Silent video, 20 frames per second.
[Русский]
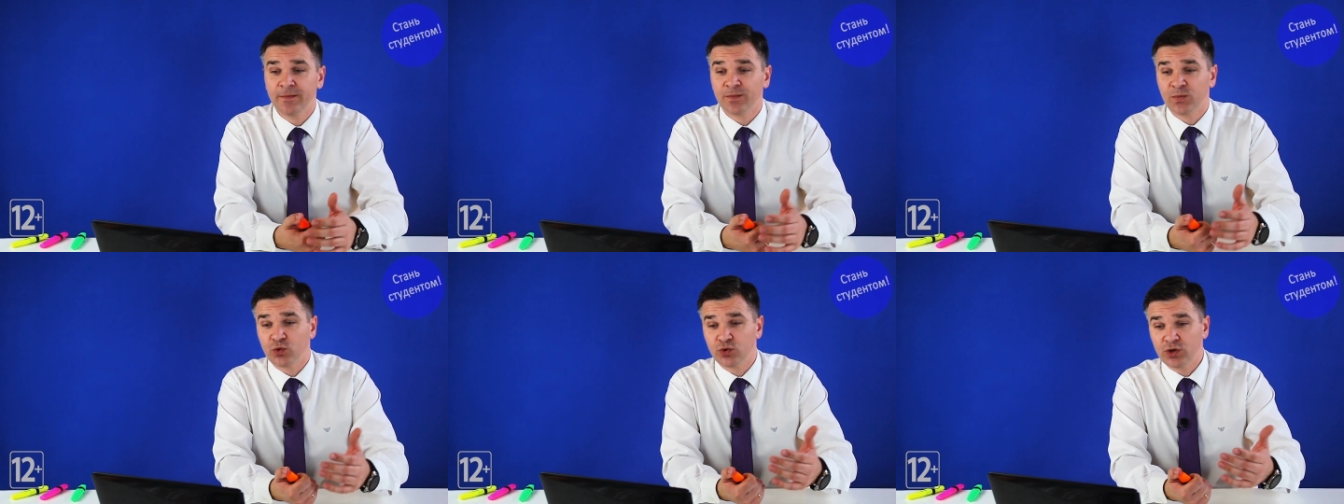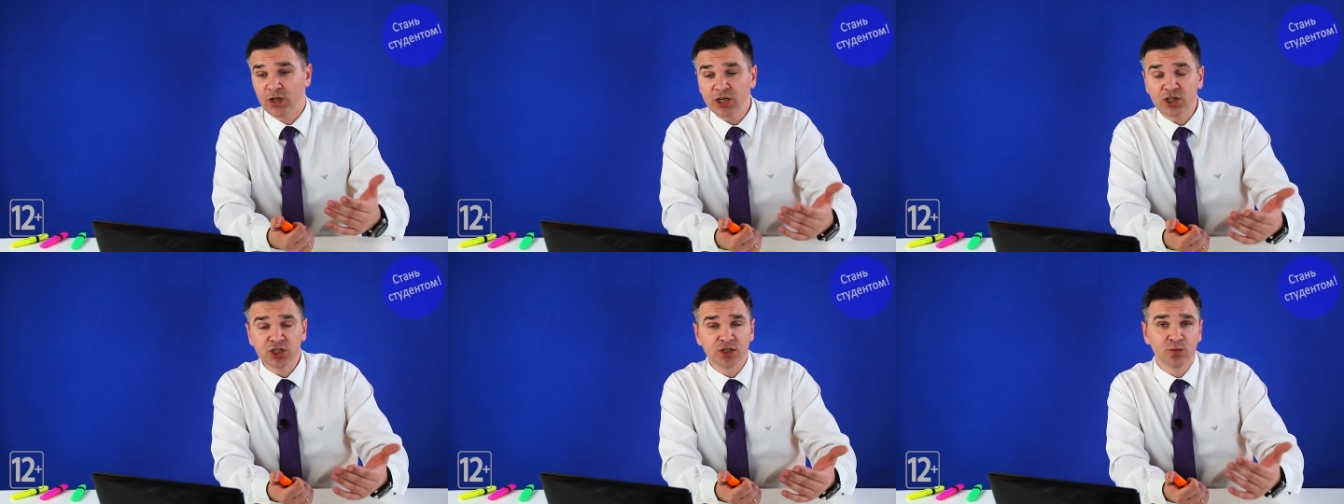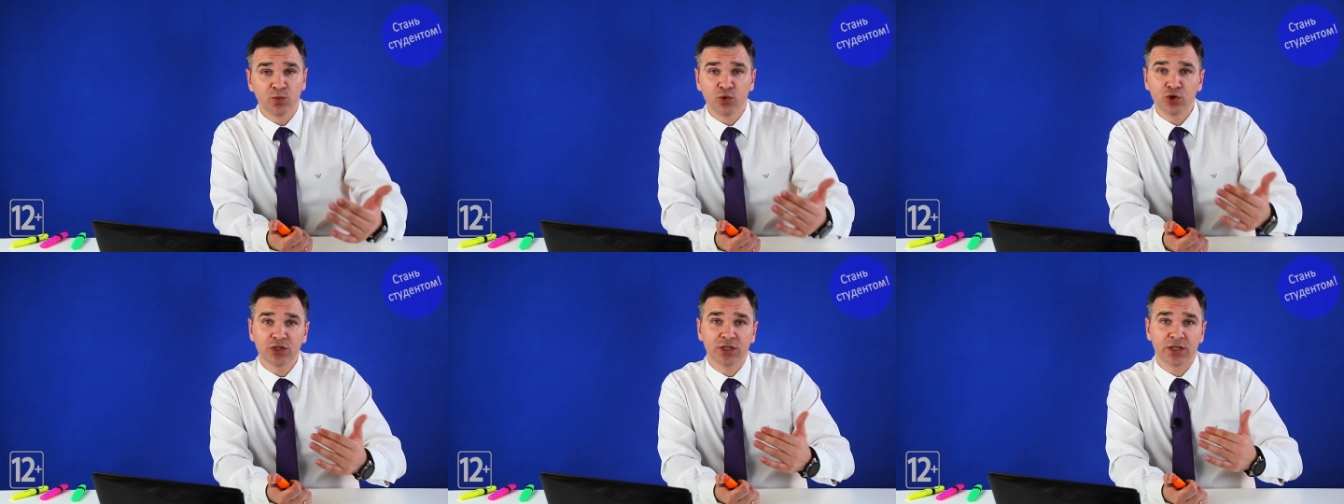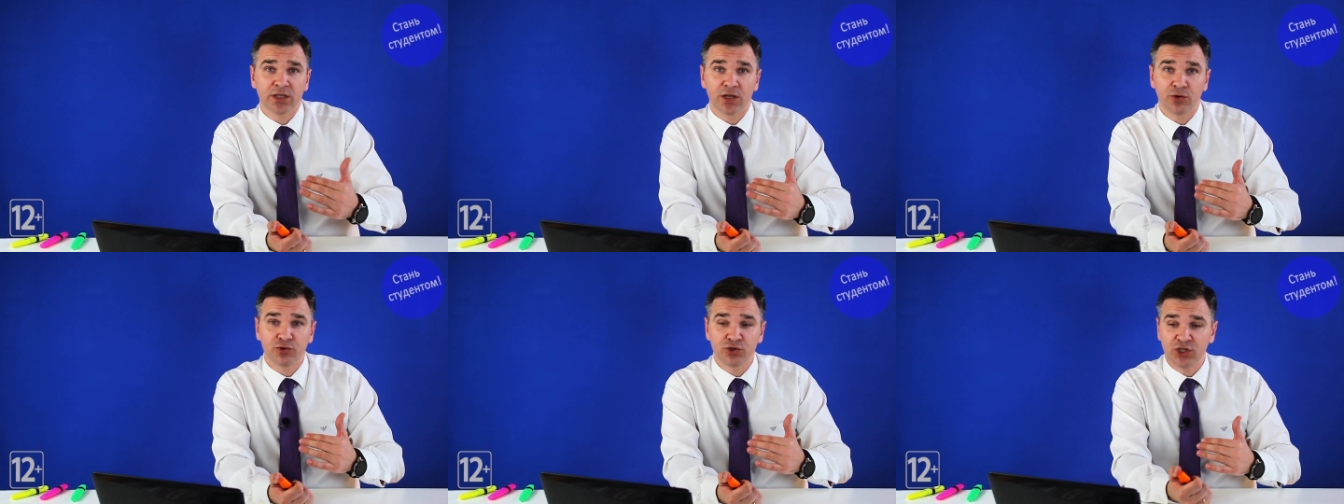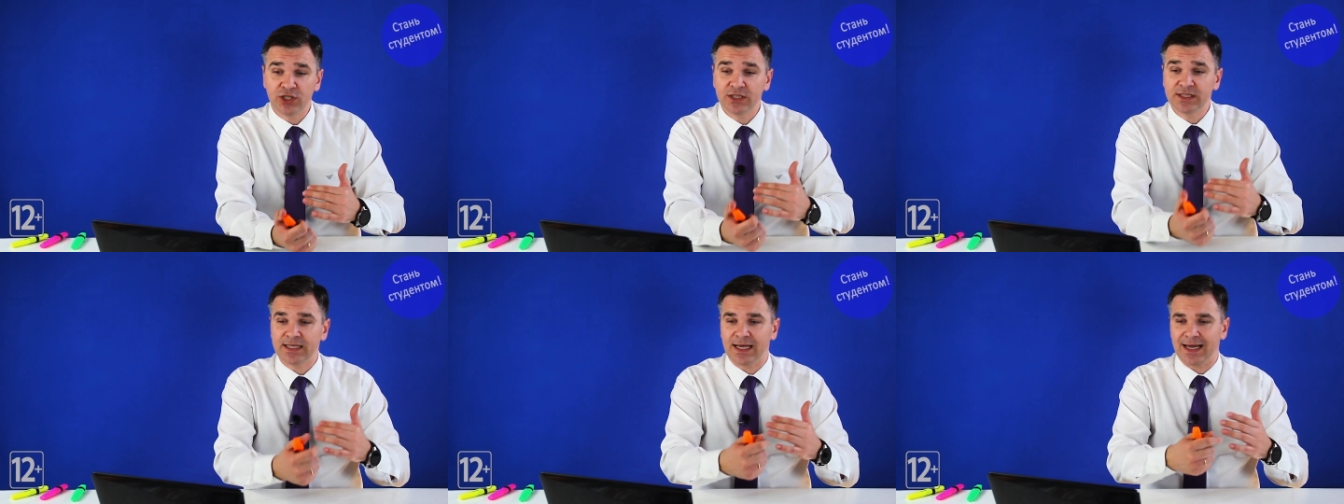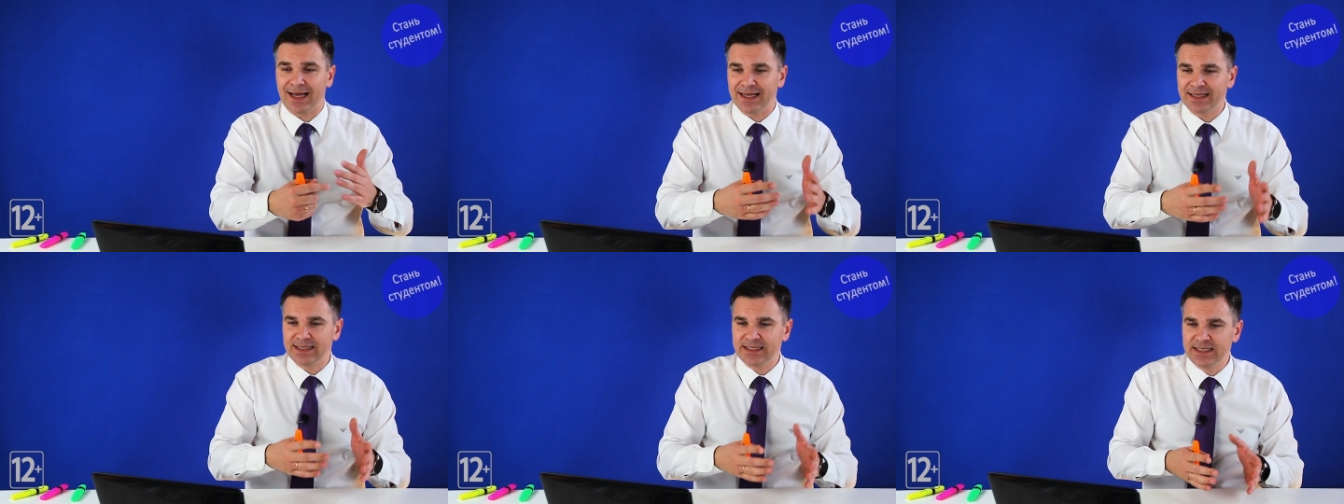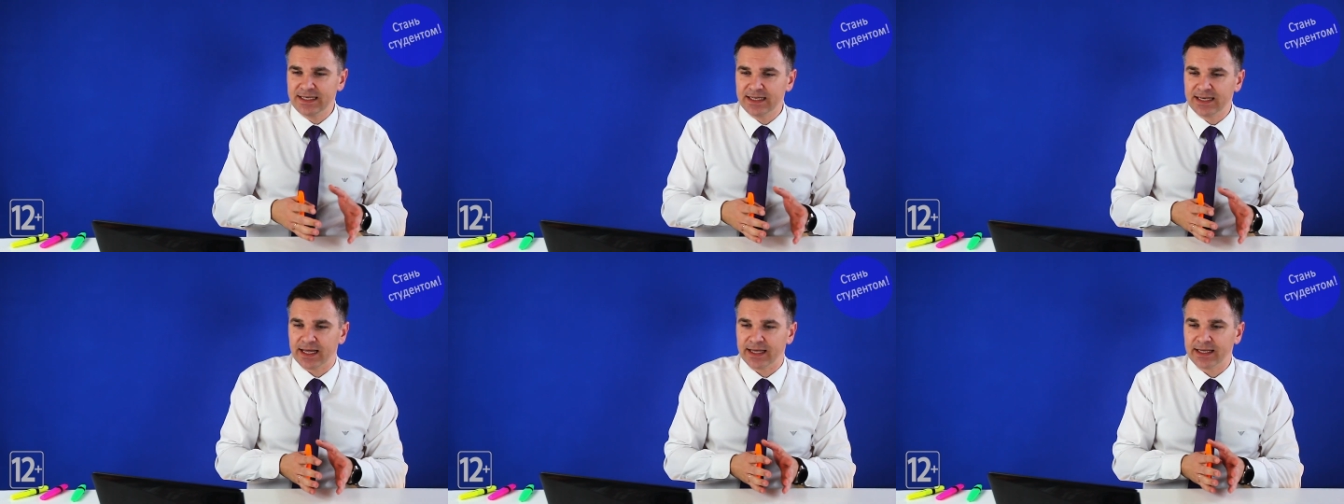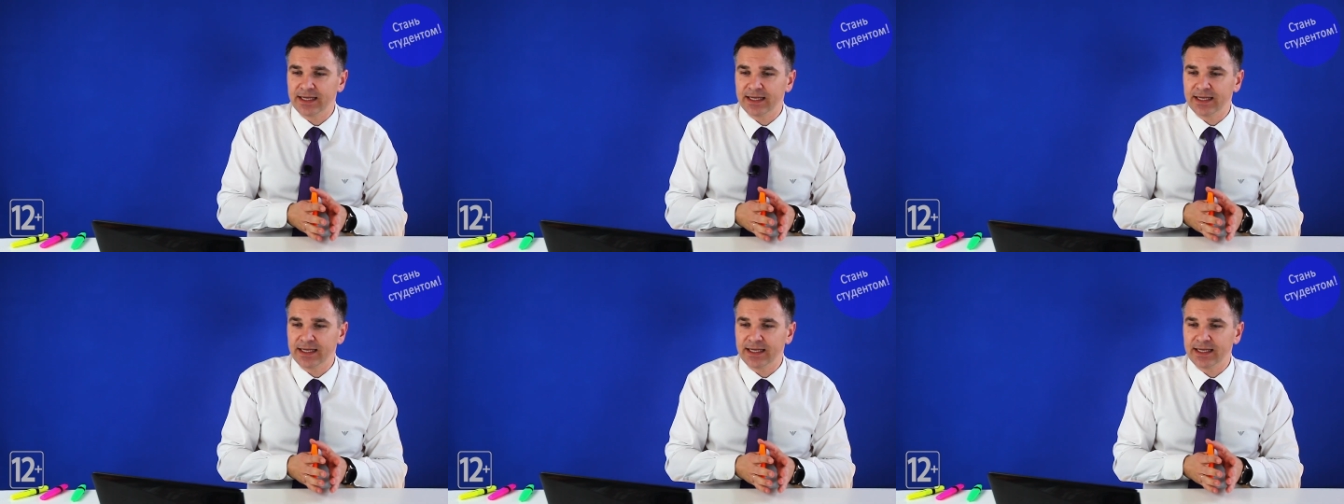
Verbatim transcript: но также можно научиться отдельно